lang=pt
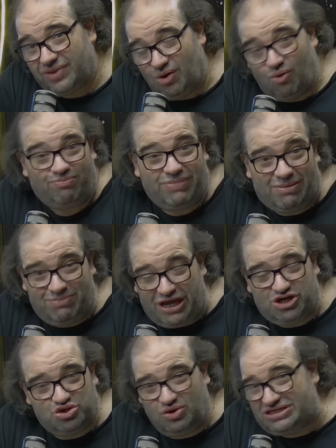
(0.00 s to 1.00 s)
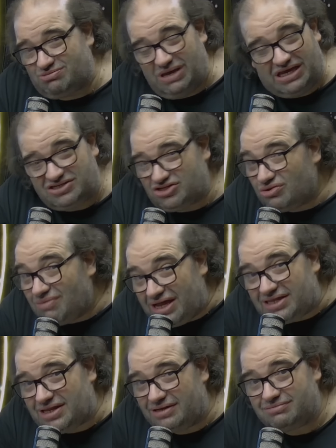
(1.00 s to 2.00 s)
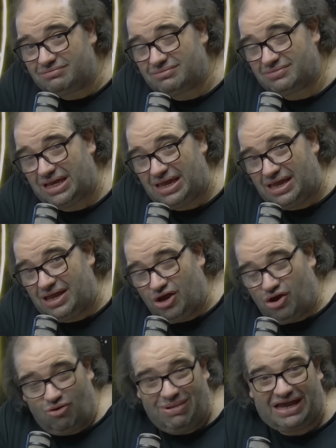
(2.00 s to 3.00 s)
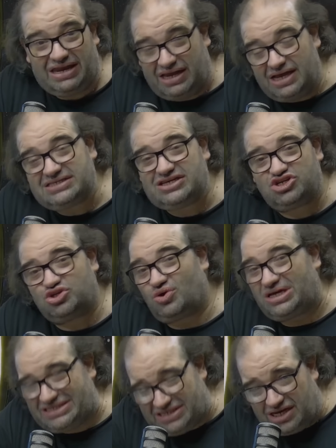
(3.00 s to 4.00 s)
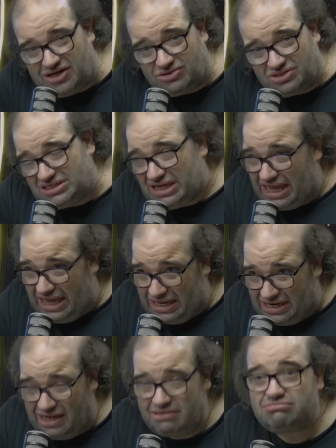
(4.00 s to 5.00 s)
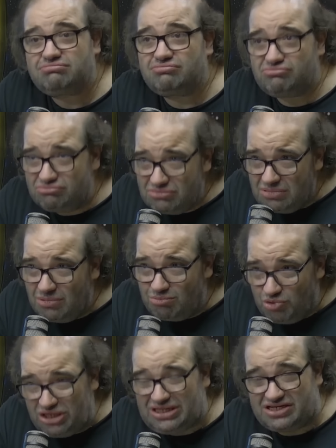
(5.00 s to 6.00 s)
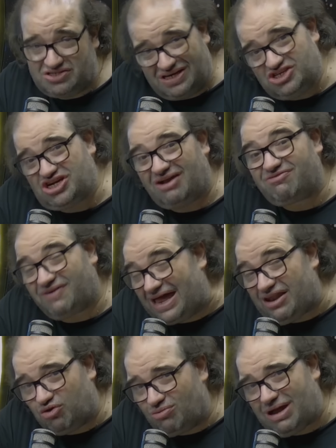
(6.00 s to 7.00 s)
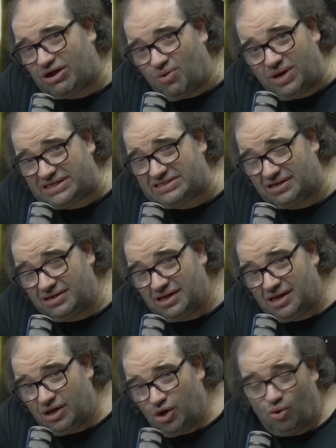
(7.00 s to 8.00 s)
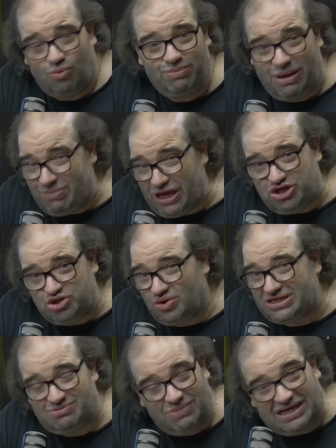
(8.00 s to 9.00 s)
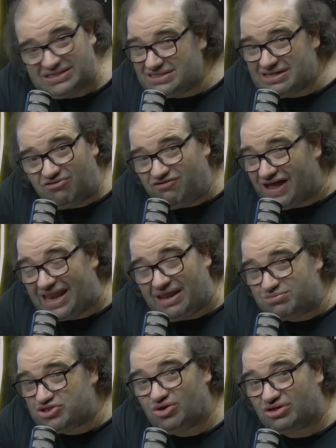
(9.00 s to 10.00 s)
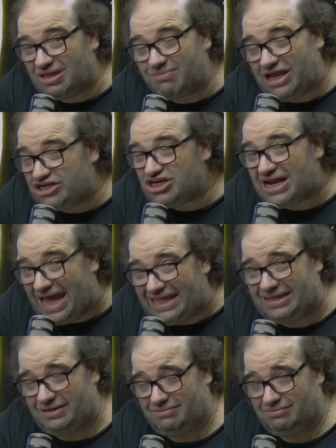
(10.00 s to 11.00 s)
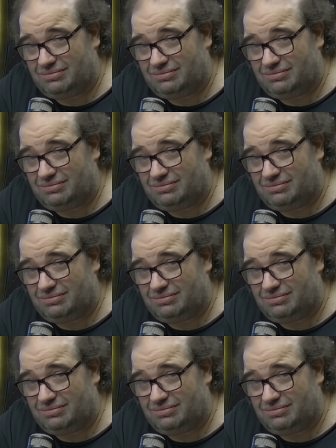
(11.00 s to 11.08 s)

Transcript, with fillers: Um bebê de dois meses não anda. Uma criança de dois anos, ela muitas vezes já fala alguma coisa. Um bebê de dois meses não fala absolutamente nada.